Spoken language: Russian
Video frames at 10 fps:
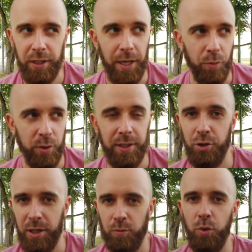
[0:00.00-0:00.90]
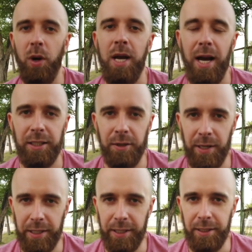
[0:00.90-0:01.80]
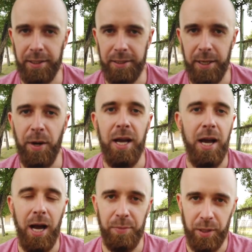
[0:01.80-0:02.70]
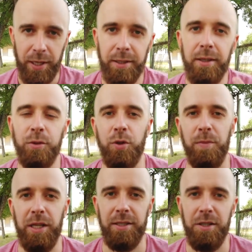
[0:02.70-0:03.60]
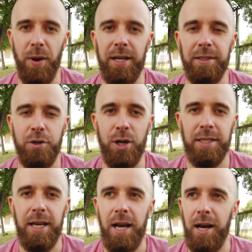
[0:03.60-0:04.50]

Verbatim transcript: Я просто сейчас буду открывать какие-то темы, оператор, который меня снимает сейчас,